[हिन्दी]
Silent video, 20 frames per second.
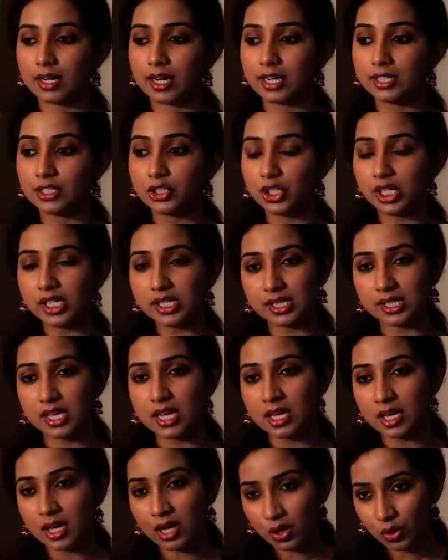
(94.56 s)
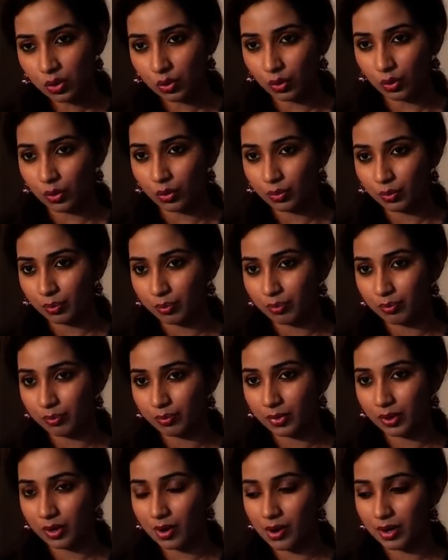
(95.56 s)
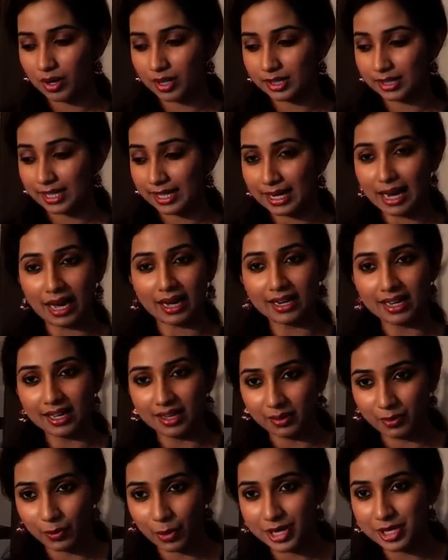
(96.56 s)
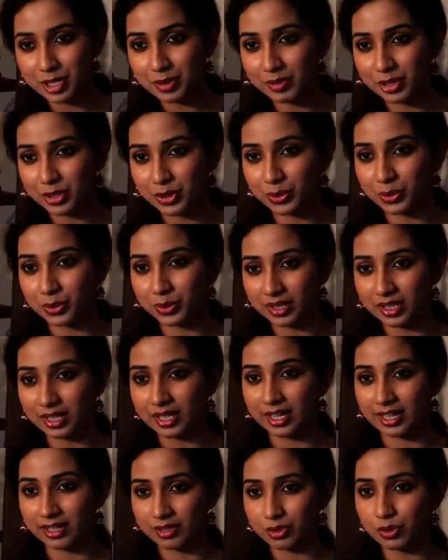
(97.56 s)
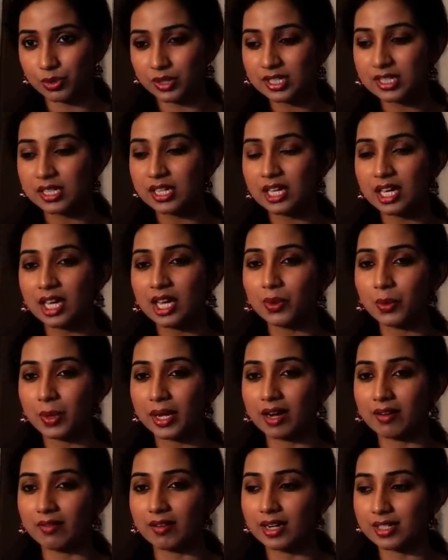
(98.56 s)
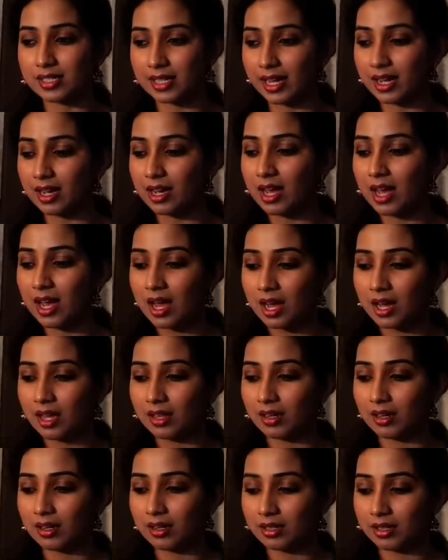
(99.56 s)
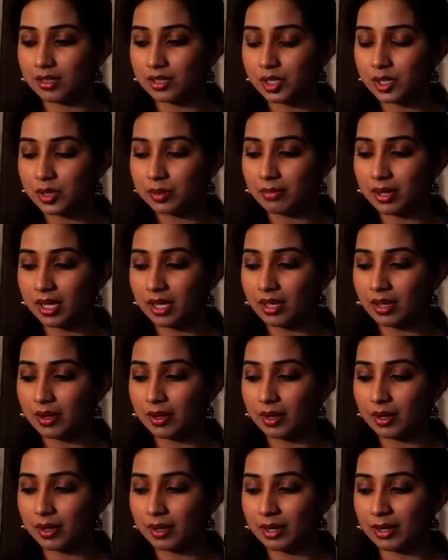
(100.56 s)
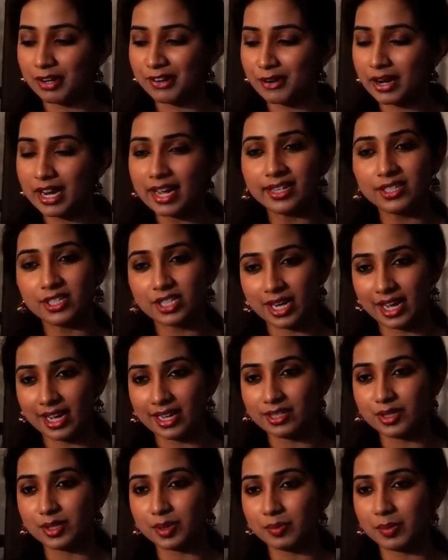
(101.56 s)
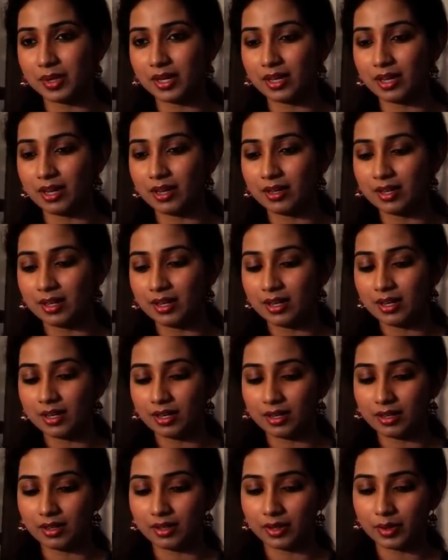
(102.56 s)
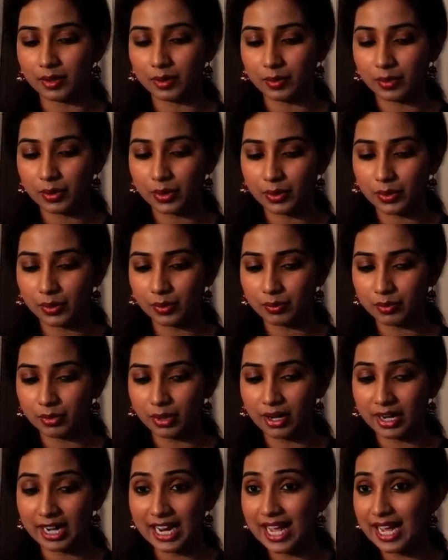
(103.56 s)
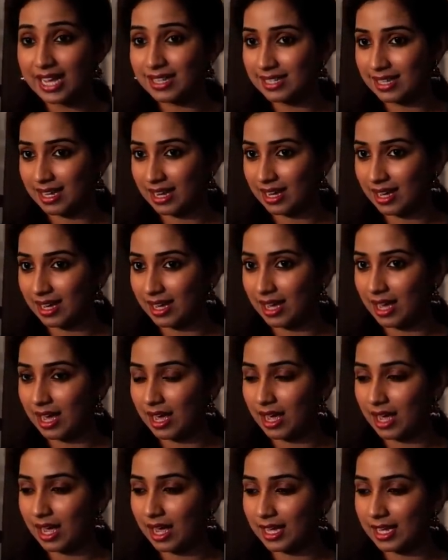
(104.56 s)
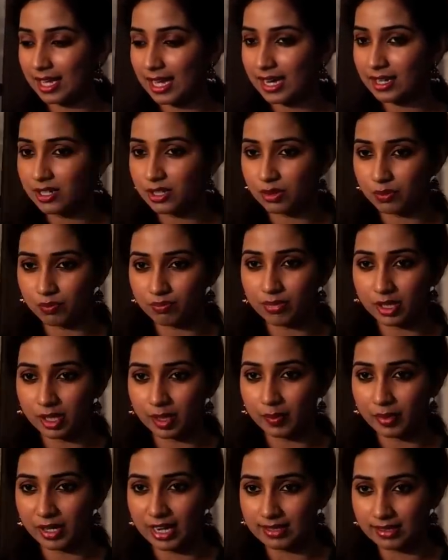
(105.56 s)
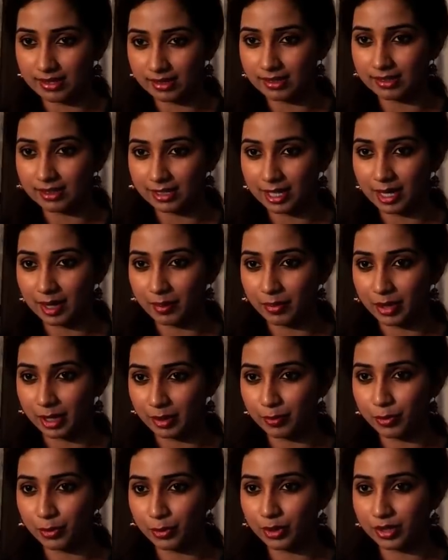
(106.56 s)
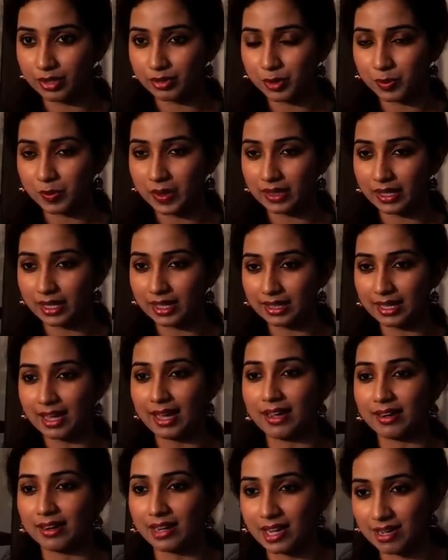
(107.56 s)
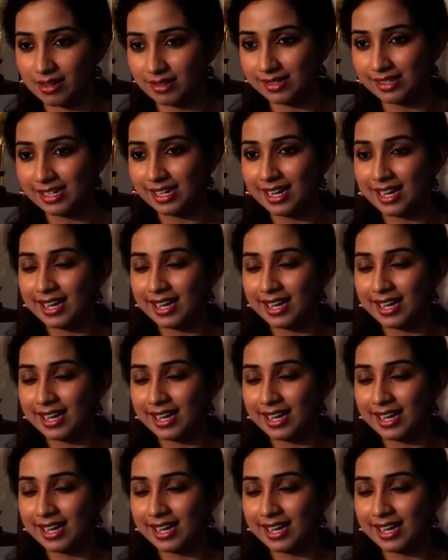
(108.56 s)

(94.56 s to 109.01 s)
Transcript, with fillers: अच्छी सिंगिंग को और तैयारी वॉइस में जो होती है जो सीखी हुई आवाज़ एक जिसमें रेंज है जिसमें यू नो ग्रेस है येट मतलब क्लासिकल का भरपूर उसमें दिखता है रियाज़